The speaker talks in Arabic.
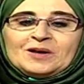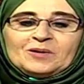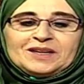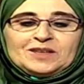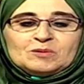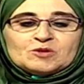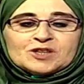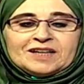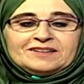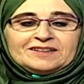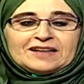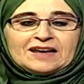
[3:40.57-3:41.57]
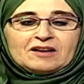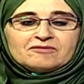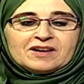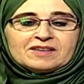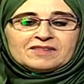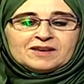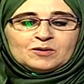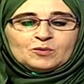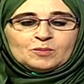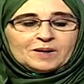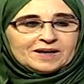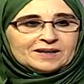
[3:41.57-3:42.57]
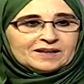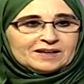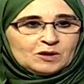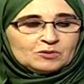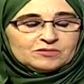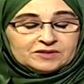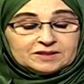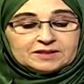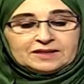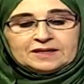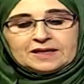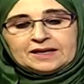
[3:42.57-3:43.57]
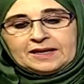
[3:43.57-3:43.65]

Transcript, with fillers: حيي مشاهدينا الافاضل وبارك الله فيك